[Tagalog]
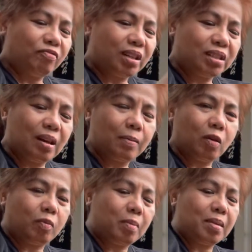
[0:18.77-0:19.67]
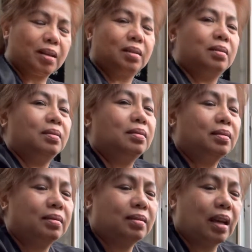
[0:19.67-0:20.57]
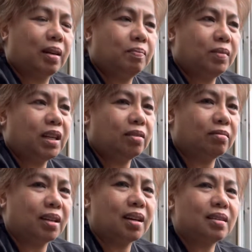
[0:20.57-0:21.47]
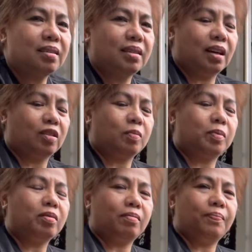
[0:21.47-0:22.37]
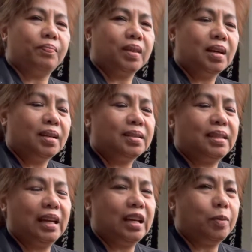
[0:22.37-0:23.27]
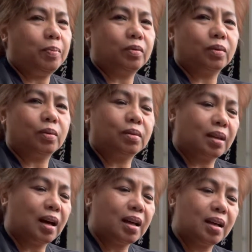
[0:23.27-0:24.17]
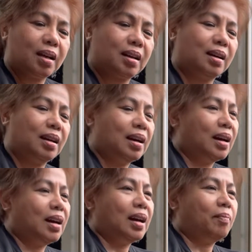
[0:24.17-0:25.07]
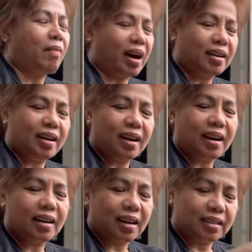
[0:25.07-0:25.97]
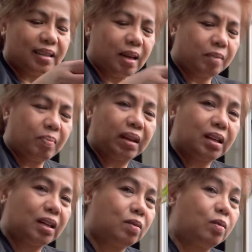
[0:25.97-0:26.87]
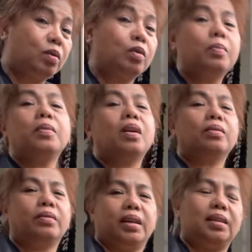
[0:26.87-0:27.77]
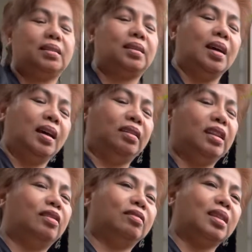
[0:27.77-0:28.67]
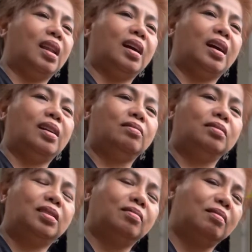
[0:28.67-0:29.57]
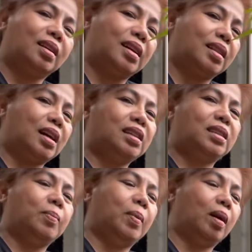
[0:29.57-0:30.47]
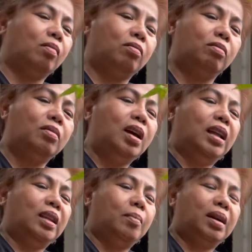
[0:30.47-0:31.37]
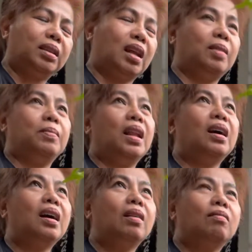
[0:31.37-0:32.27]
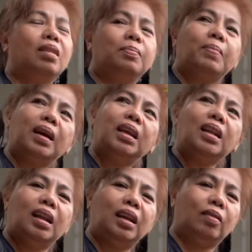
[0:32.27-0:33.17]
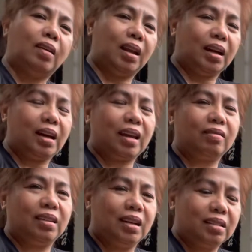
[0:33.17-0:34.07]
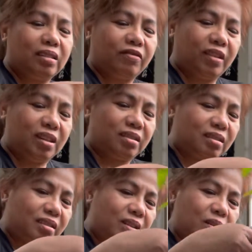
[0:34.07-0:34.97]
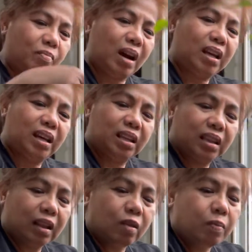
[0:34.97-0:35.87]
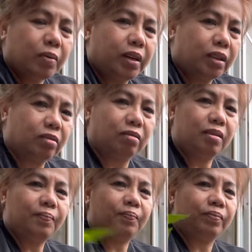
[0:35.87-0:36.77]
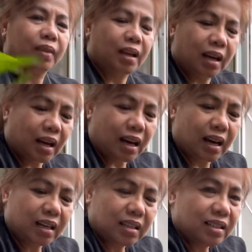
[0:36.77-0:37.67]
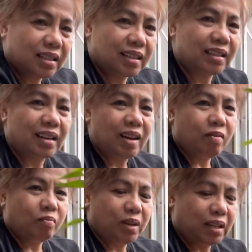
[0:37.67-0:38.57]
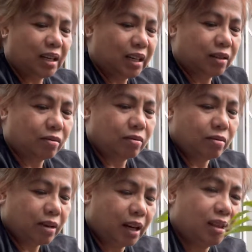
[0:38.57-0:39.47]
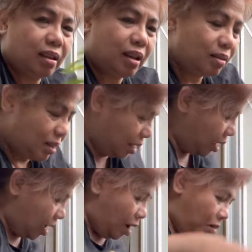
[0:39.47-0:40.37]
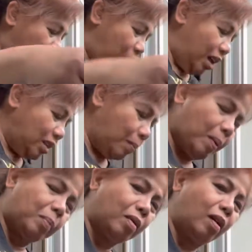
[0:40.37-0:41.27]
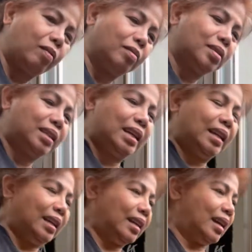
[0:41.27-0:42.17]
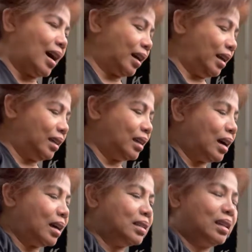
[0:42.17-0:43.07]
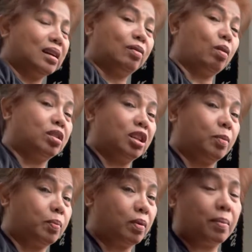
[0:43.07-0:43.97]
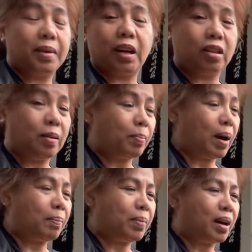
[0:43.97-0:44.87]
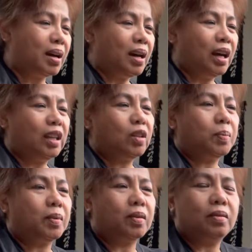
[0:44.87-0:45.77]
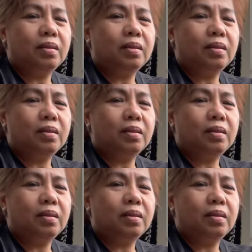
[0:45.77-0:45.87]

First time ko po magtanim dito ng ito po, sili po to na maanghang kasi pag nagluluto po ako is did ko talaga yung so kaya naisipin ko na magtanim na lang ako at pag inani ko ilagay ko na lang sa freezer bali tatlo po ito ang binili ko and then may isa pa po akong sili na nakita kasi naggrocery po kami ngayon ni Papa ito po